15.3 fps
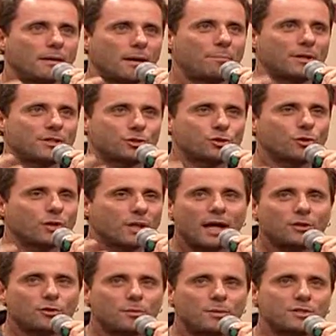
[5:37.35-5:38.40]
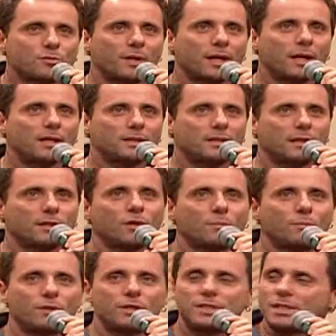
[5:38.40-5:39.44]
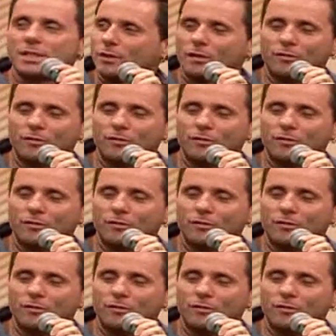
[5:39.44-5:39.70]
apaixonado mesmo pela literatura policial.